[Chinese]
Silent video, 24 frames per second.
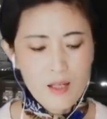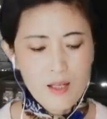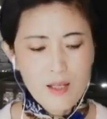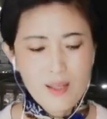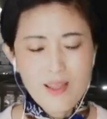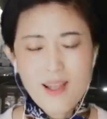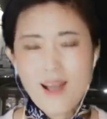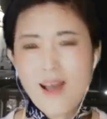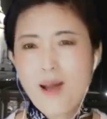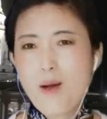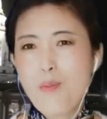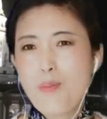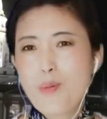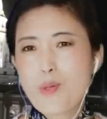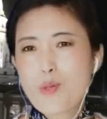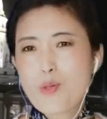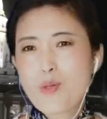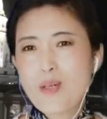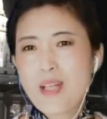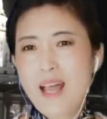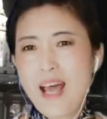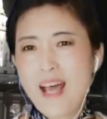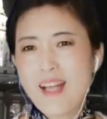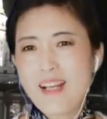那不
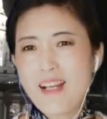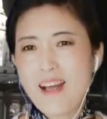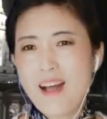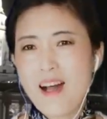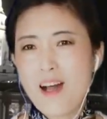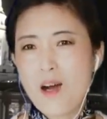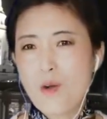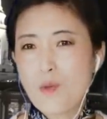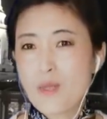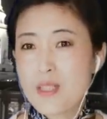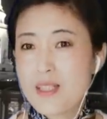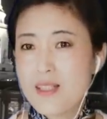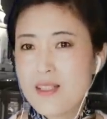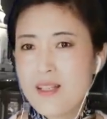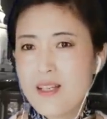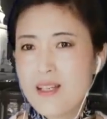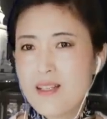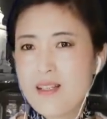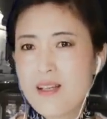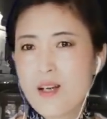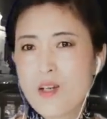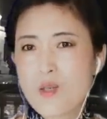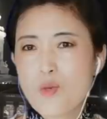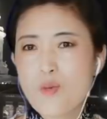说他们哈，我今天
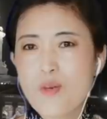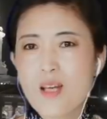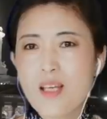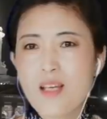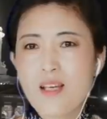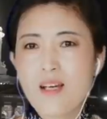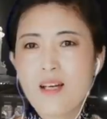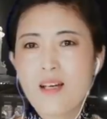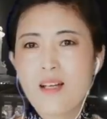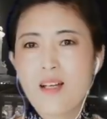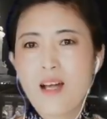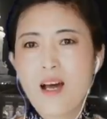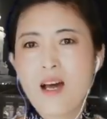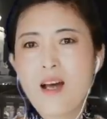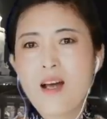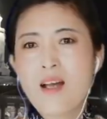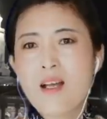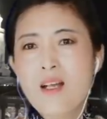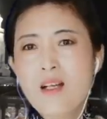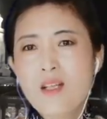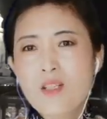想说一个呢，